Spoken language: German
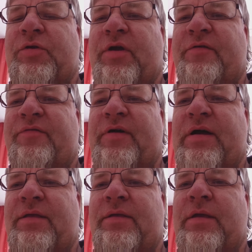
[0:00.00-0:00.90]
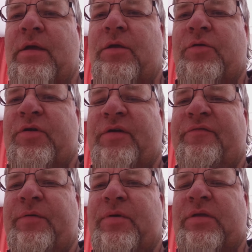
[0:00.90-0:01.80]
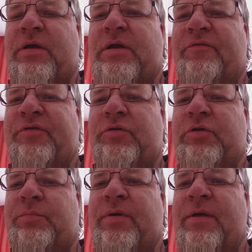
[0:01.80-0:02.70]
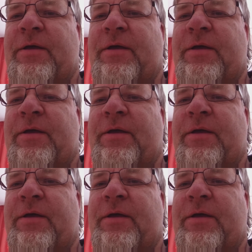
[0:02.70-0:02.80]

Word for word: noch erfahren, durch einen Filmkanal auf YouTube,